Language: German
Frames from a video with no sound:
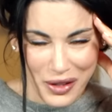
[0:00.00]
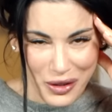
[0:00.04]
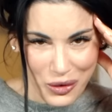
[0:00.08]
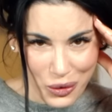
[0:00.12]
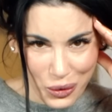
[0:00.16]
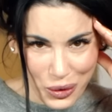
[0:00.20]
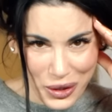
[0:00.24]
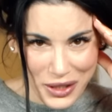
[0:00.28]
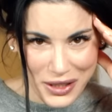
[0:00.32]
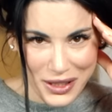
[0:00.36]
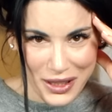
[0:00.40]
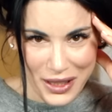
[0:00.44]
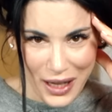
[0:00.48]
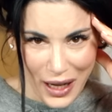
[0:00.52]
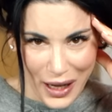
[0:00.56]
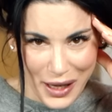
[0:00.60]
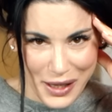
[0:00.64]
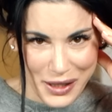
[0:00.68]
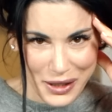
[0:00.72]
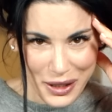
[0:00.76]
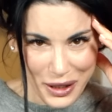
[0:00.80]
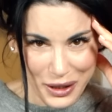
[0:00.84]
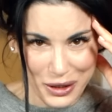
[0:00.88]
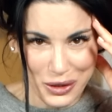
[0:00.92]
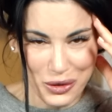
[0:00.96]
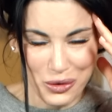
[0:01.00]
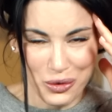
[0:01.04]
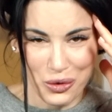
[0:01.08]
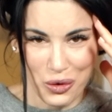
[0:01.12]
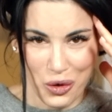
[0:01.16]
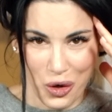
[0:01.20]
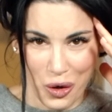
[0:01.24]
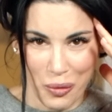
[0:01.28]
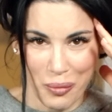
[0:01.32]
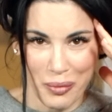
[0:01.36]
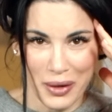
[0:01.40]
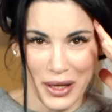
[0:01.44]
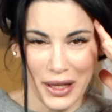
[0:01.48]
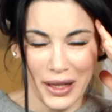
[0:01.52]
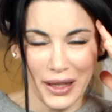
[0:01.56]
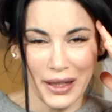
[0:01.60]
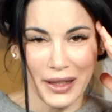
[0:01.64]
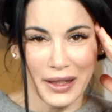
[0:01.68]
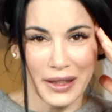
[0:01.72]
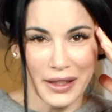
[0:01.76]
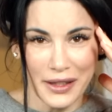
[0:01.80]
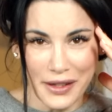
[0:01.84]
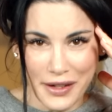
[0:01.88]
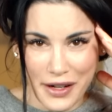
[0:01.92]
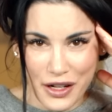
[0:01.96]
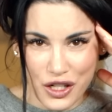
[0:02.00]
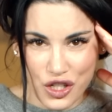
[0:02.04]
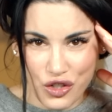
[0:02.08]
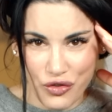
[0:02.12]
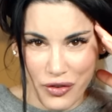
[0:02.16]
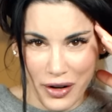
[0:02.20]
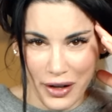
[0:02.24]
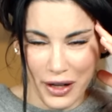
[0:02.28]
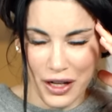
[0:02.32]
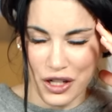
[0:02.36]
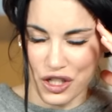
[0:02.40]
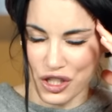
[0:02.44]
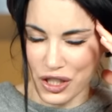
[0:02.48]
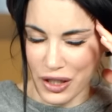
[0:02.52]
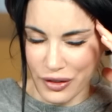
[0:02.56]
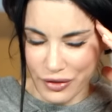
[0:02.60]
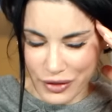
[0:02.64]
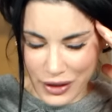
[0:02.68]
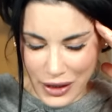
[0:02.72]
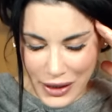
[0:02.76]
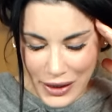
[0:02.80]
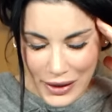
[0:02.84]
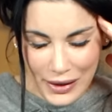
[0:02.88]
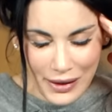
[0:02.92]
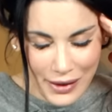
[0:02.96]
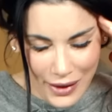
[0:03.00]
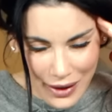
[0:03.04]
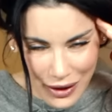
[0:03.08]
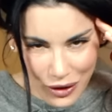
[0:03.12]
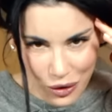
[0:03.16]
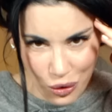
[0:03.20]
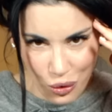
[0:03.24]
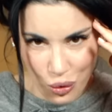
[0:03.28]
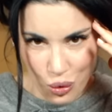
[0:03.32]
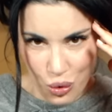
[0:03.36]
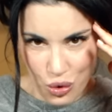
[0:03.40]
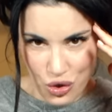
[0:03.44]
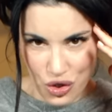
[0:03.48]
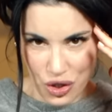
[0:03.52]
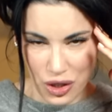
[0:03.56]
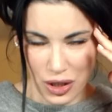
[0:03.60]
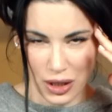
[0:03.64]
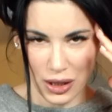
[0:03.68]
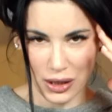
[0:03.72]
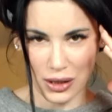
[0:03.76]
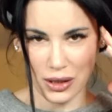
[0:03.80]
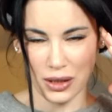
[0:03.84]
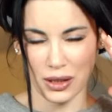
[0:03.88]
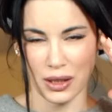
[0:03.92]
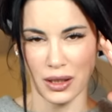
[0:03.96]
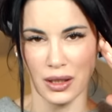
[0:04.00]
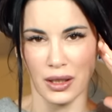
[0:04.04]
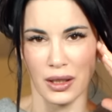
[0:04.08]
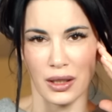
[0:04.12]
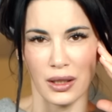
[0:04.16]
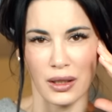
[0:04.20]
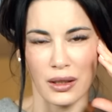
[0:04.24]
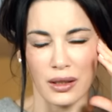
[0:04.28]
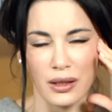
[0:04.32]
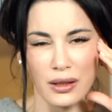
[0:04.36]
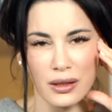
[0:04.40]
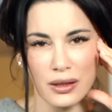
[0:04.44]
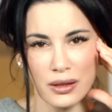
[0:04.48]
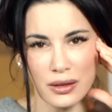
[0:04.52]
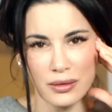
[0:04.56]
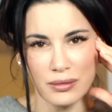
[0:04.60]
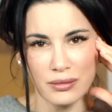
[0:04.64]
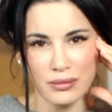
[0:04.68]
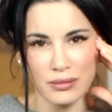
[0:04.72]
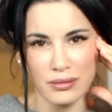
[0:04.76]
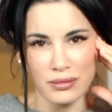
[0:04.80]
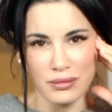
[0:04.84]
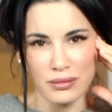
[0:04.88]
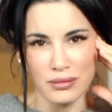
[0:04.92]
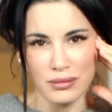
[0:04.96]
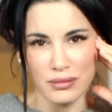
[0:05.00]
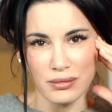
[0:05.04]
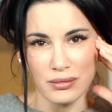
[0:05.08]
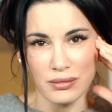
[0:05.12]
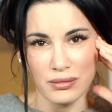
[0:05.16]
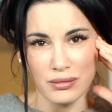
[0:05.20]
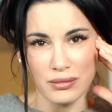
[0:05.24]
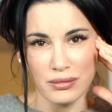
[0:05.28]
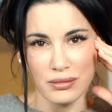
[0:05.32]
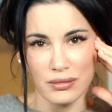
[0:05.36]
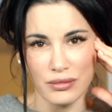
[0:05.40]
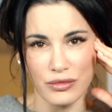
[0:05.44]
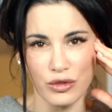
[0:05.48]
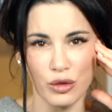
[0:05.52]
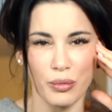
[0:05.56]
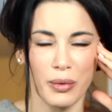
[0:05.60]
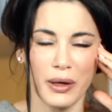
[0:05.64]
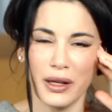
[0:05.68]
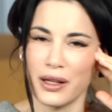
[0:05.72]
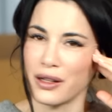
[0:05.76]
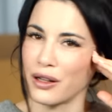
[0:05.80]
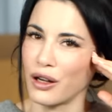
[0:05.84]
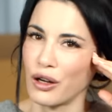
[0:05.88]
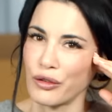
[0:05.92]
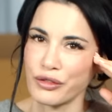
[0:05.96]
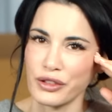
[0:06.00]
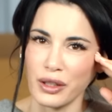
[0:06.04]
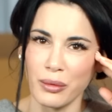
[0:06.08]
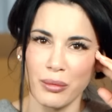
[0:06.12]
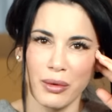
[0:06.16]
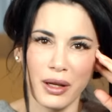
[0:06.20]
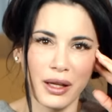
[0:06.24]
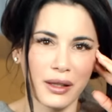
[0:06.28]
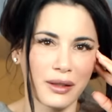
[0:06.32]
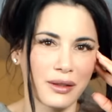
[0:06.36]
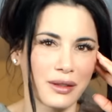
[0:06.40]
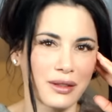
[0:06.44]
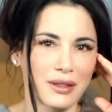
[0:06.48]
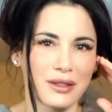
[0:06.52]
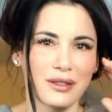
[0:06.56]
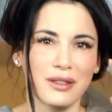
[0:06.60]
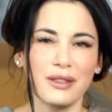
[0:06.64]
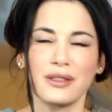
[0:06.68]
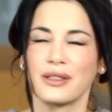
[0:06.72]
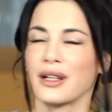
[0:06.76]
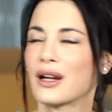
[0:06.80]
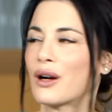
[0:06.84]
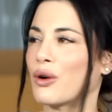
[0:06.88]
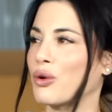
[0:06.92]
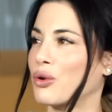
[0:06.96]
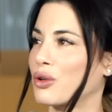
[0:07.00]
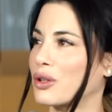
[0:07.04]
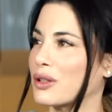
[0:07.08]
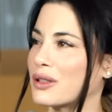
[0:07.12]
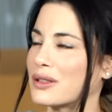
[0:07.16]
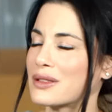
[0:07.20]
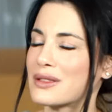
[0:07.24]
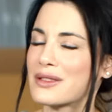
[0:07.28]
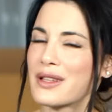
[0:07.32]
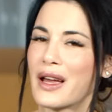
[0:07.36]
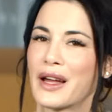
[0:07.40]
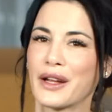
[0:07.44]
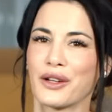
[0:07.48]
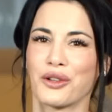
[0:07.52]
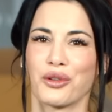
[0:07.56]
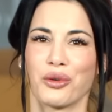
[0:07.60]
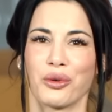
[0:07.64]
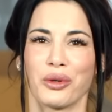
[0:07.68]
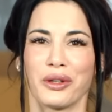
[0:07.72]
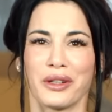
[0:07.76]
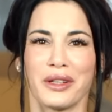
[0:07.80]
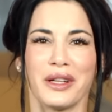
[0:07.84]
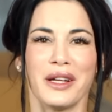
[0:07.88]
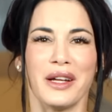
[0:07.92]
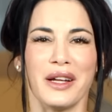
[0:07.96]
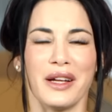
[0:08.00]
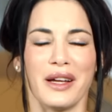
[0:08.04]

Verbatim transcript: durch den Alltag zu kommen, in der Schwangerschaft, in der Großstadt, ähm, wobei auf dem Land sind ja auch Zeitungen.